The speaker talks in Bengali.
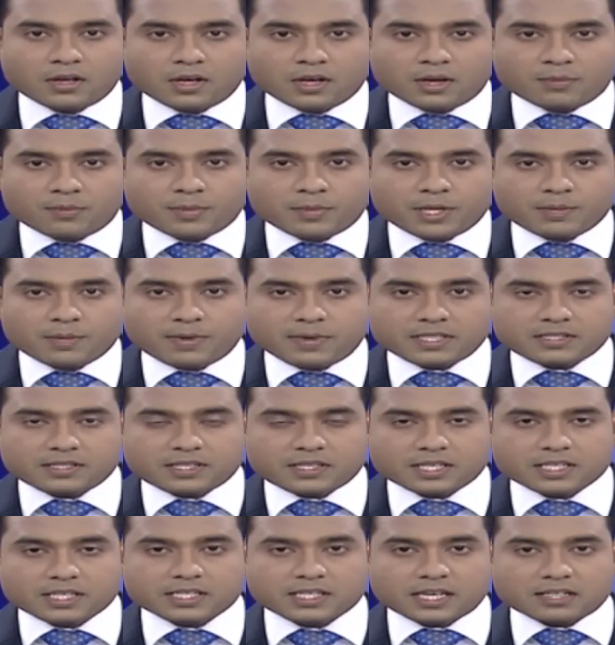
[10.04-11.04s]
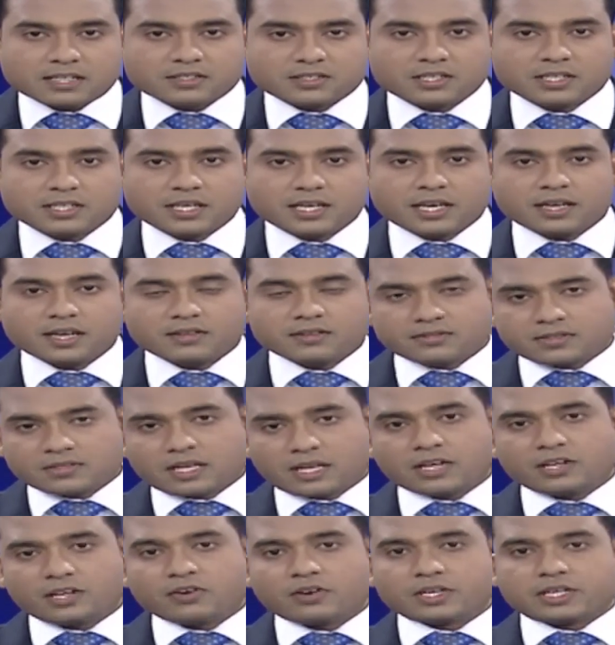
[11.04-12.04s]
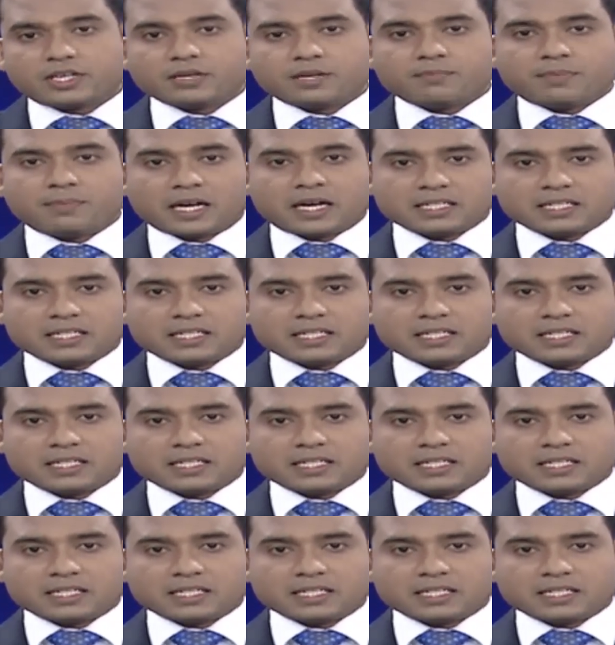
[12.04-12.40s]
মিনিবাসটি যাত্রী নিয়ে স্থানীয় একটি